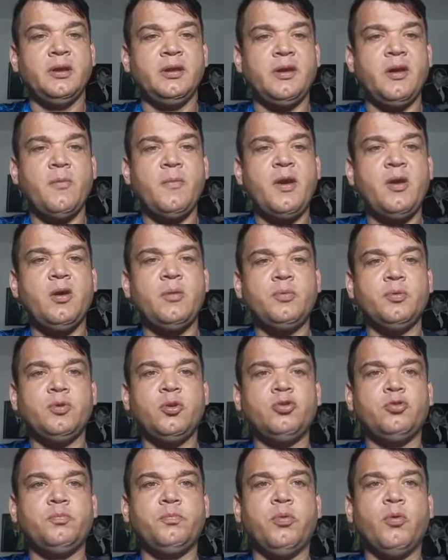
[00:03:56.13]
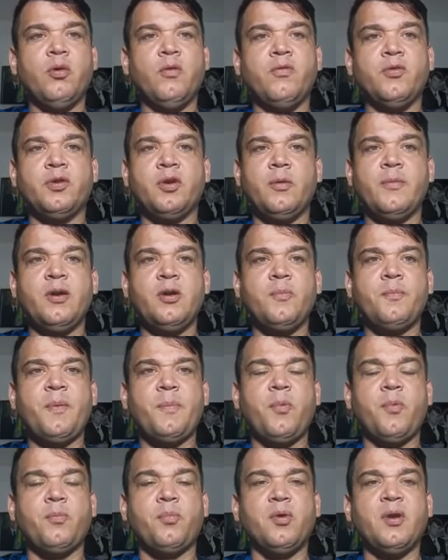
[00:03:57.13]
que é o melhor para o nosso povo, que é o melhor para
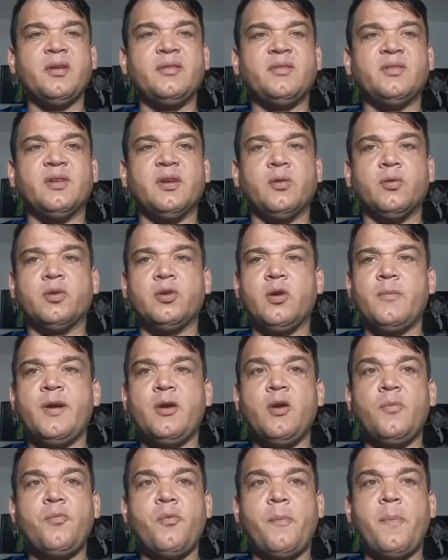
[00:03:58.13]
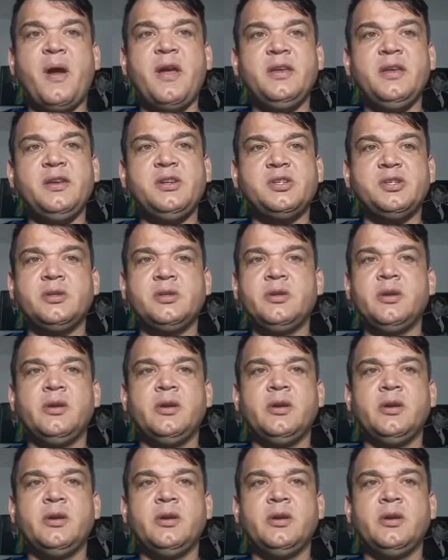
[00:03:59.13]
a população, que é o melhor para o país